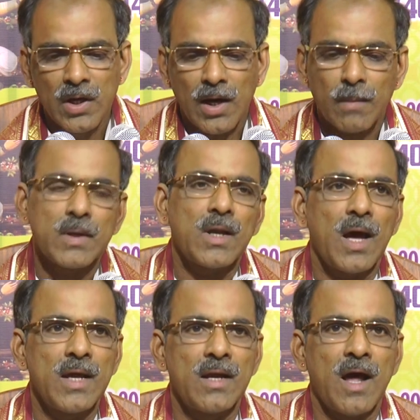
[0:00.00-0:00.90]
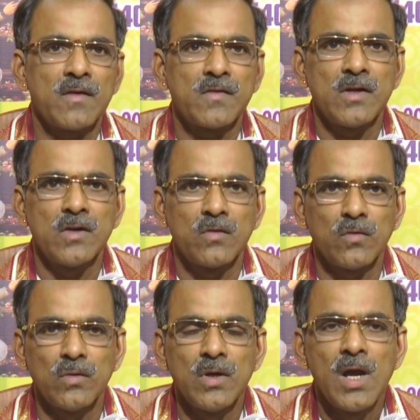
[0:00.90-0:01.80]
కాబట్టి ఆయన్ని
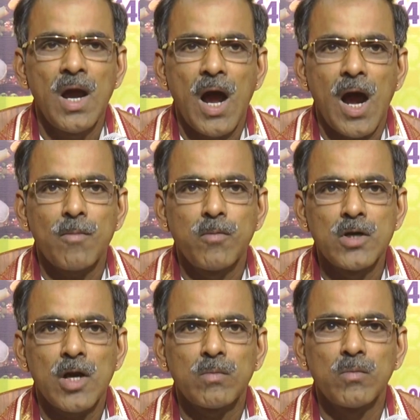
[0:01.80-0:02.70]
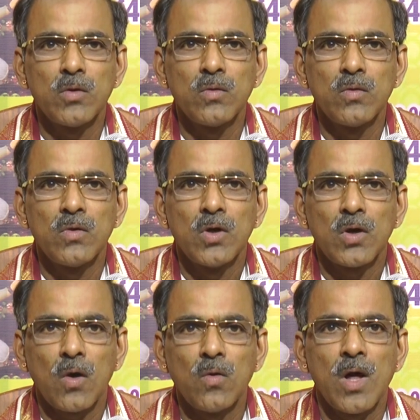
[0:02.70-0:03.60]
ఆశ్రయించు ఆ పుణ్యాత్ముడు
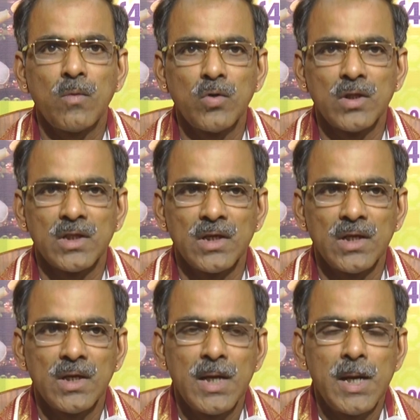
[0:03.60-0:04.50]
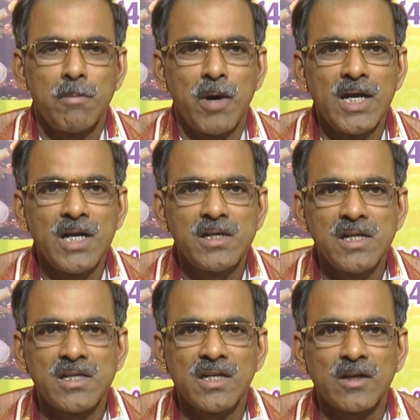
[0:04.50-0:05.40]
కరుణామూర్తి
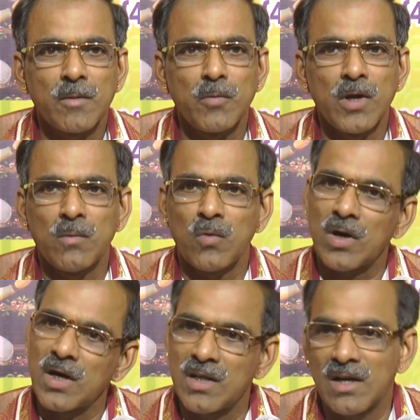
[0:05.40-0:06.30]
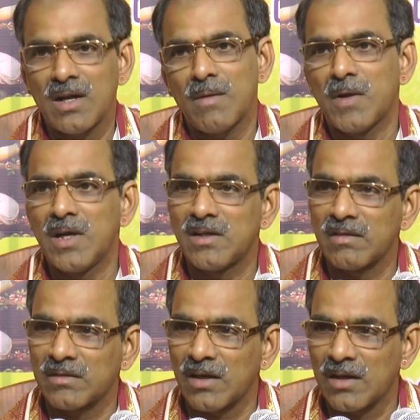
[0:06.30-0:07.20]
పరీక్షించేటప్పుడేమో కఠినంగా
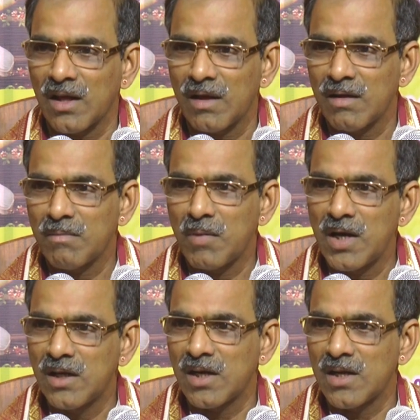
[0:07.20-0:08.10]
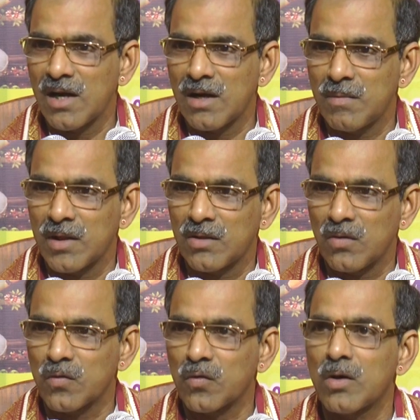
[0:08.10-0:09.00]
పరీక్షిస్తాట పరీక్ష అయ్యాక మాత్రం
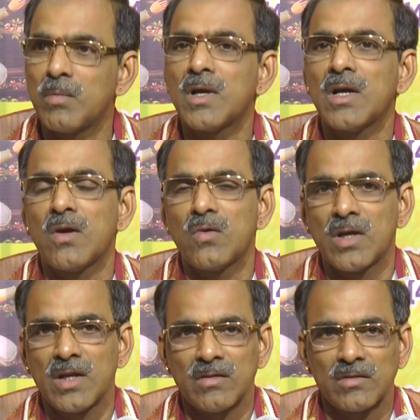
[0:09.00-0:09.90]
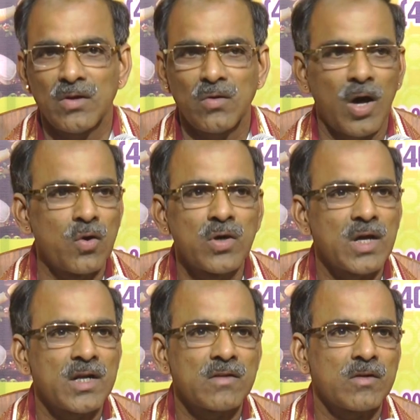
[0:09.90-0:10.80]
సులభంగా అనుగ్రహిస్తాడు
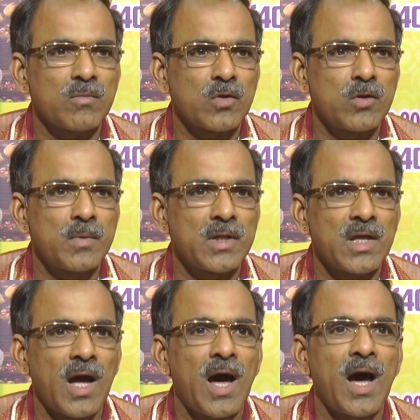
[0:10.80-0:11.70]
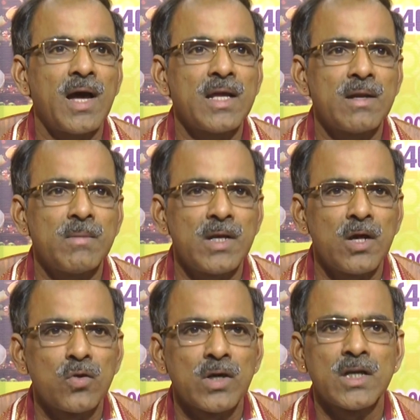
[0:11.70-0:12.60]
అనుగ్రహించడం మొదలు పెడితే ఆయన వలె
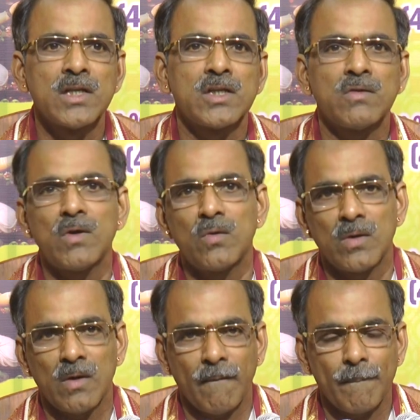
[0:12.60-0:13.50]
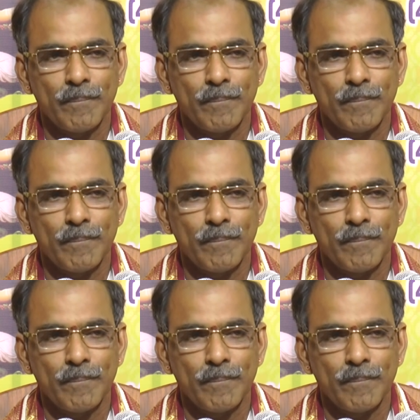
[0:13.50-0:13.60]
అనుగ్రహించేవాళ్ళు ఉండరు